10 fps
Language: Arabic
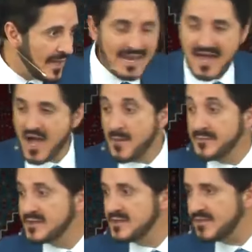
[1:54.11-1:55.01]

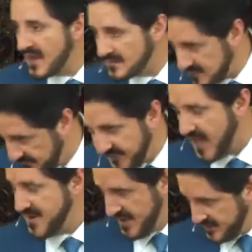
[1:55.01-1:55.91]
العابد لذاته
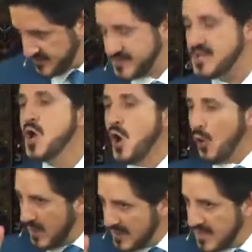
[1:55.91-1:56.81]
فعلا النرجسي
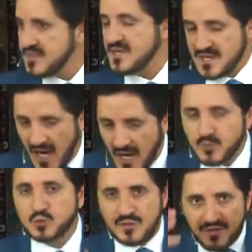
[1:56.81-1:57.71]
هو الذي
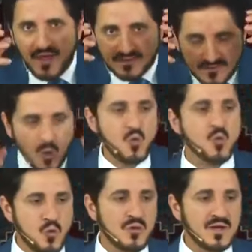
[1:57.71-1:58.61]
يعبد
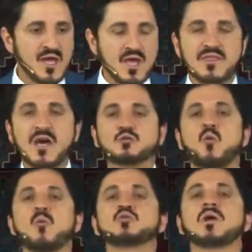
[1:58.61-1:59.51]
ذاته
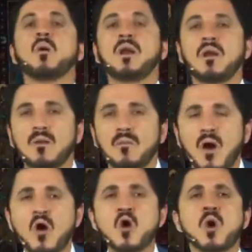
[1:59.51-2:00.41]
ذاته
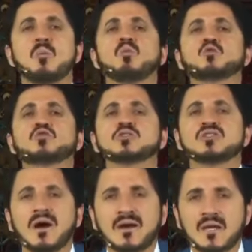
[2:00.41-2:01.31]
متورمة
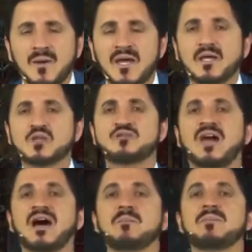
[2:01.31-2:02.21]
متضخمة يعيش
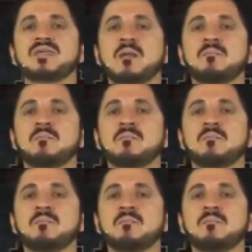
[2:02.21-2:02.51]
في عالم من